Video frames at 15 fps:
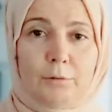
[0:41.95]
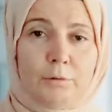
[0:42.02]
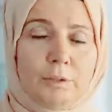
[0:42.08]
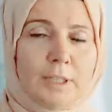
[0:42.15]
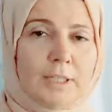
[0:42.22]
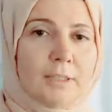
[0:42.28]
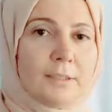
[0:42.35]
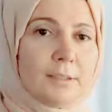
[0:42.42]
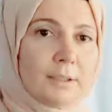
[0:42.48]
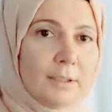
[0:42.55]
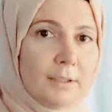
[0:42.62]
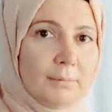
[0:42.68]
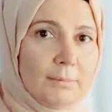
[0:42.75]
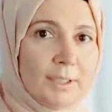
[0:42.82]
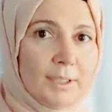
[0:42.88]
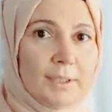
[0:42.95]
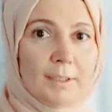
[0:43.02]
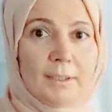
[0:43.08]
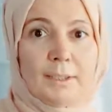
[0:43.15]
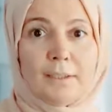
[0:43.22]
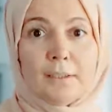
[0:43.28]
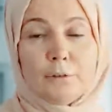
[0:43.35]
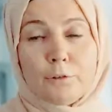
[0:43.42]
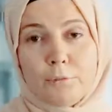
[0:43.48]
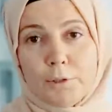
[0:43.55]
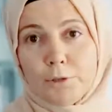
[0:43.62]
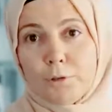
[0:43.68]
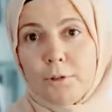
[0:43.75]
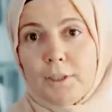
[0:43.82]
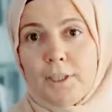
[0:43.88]
dünyanın sayılı markalarına
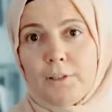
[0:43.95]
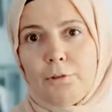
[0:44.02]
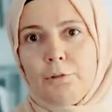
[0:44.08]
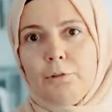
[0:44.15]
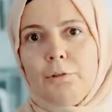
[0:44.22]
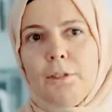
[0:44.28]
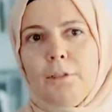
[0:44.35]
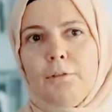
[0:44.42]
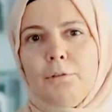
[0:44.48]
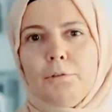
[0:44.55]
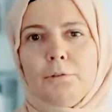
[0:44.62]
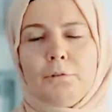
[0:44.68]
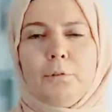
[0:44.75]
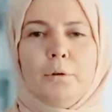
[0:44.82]
kumaş olarak gönderiyoruz.